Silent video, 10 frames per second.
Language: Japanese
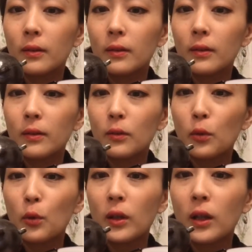塗料が
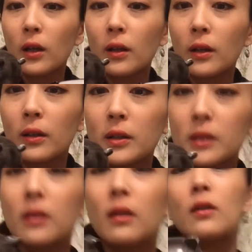流れたりしなかっ
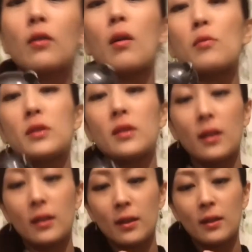たのかもしれないんです